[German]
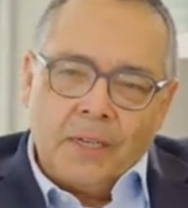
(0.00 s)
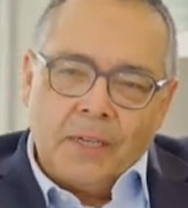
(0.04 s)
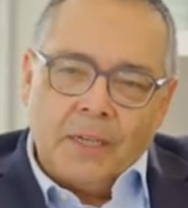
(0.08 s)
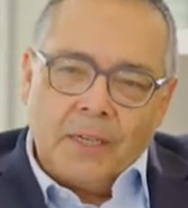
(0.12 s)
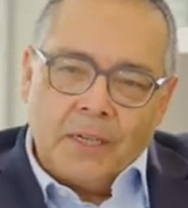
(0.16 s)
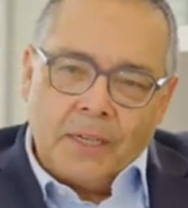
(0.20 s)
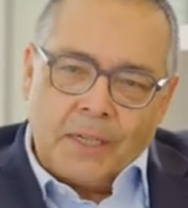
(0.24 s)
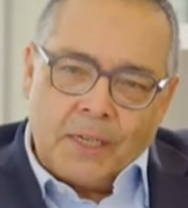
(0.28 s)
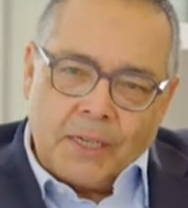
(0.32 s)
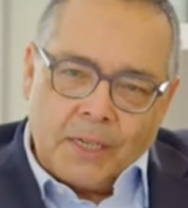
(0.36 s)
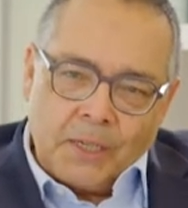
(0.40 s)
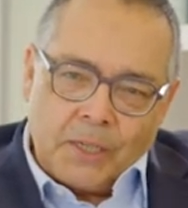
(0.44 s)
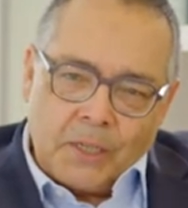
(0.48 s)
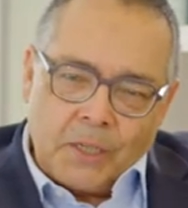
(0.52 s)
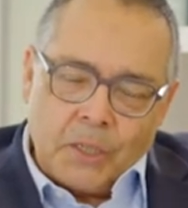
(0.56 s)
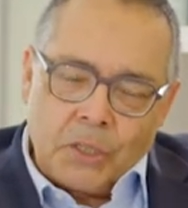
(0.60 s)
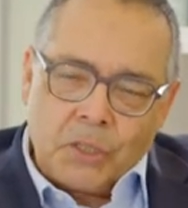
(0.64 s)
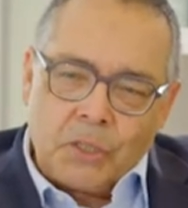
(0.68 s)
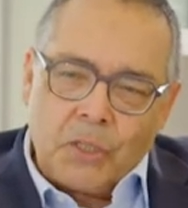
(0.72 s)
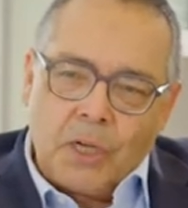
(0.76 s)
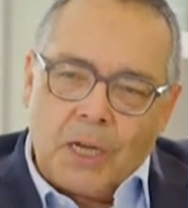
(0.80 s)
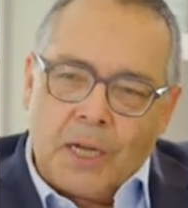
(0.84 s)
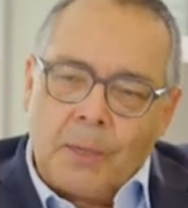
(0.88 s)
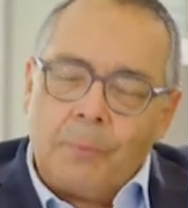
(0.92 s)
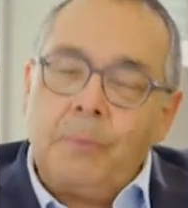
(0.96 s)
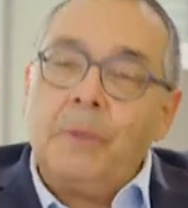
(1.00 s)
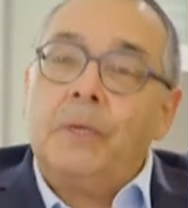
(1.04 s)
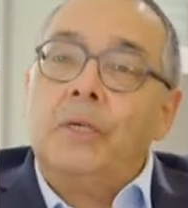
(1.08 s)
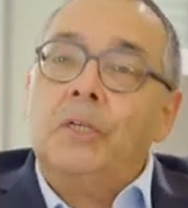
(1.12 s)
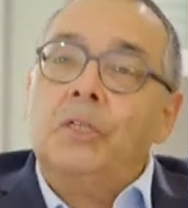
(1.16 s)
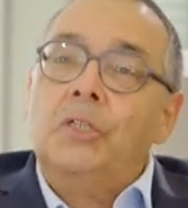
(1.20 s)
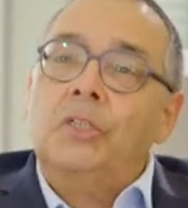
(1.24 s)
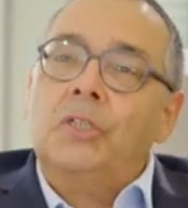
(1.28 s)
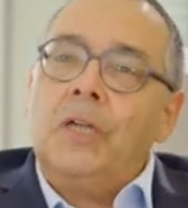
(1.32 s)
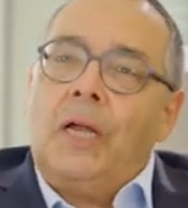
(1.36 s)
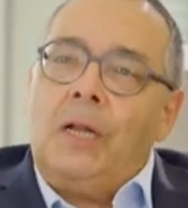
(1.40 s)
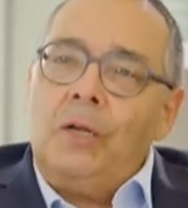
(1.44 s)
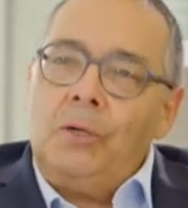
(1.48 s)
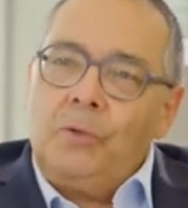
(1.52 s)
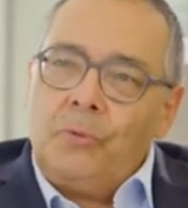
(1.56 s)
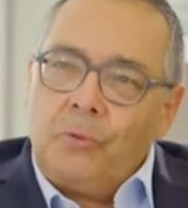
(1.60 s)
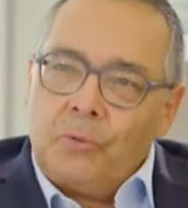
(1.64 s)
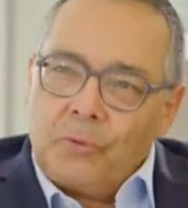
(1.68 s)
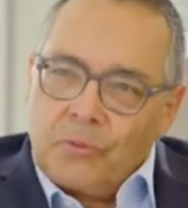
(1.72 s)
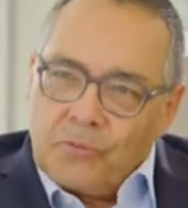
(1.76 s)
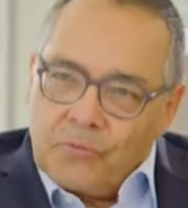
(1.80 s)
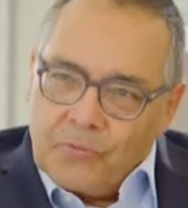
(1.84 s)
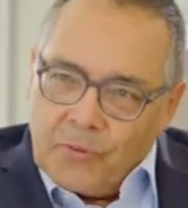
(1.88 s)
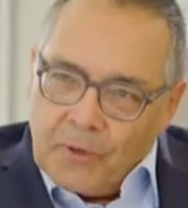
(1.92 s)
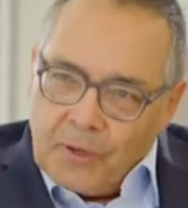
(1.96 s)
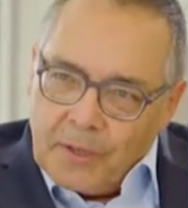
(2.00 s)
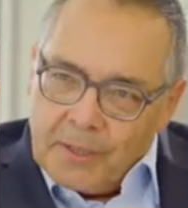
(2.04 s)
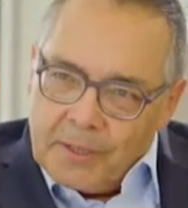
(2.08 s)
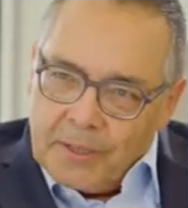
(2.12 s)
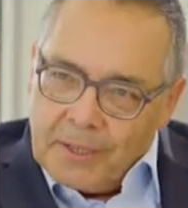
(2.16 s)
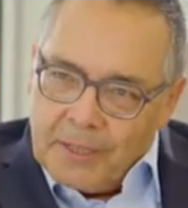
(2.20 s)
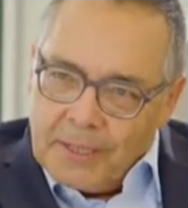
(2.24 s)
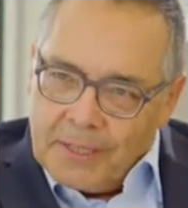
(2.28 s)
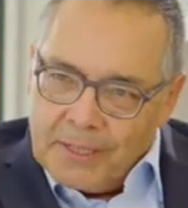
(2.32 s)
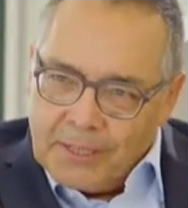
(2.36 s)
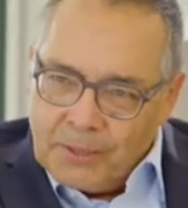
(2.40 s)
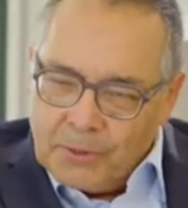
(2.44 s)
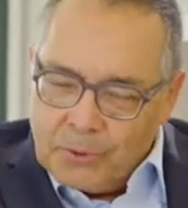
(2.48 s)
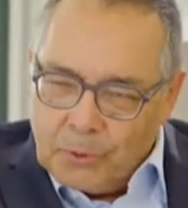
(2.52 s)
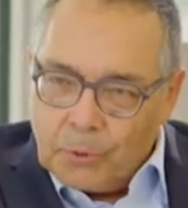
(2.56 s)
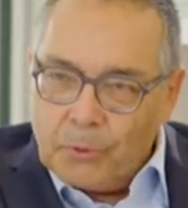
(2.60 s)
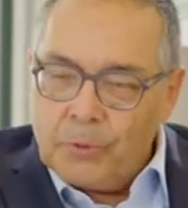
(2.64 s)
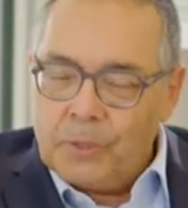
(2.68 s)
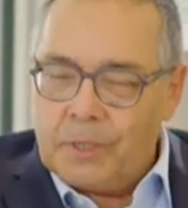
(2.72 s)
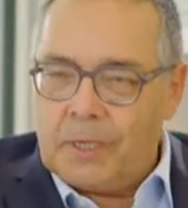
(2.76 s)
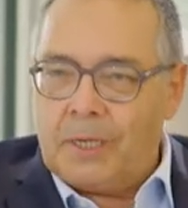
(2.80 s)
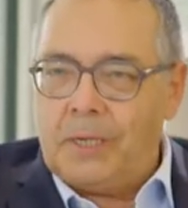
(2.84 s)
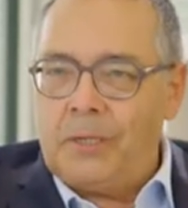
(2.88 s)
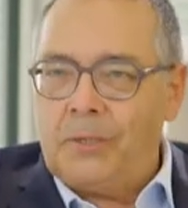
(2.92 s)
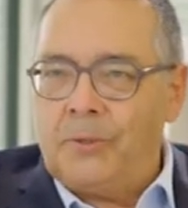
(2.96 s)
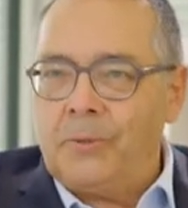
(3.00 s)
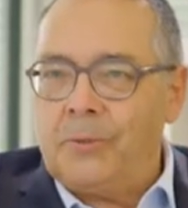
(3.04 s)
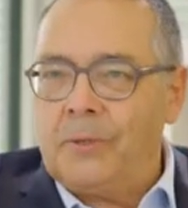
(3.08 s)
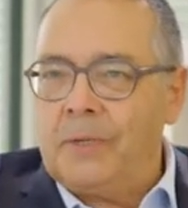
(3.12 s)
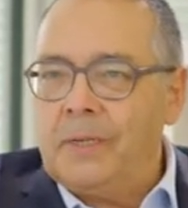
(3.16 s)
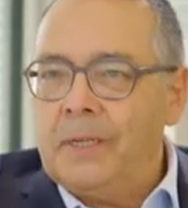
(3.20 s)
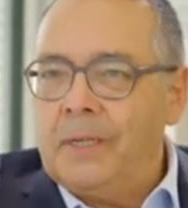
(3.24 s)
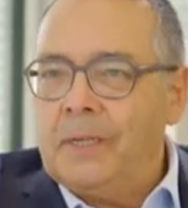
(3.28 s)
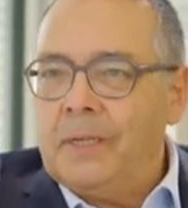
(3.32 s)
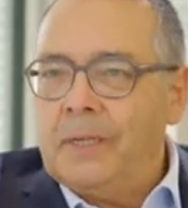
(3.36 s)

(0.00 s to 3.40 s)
äh, kritische, aber gestaltungsförderliche Grundhaltung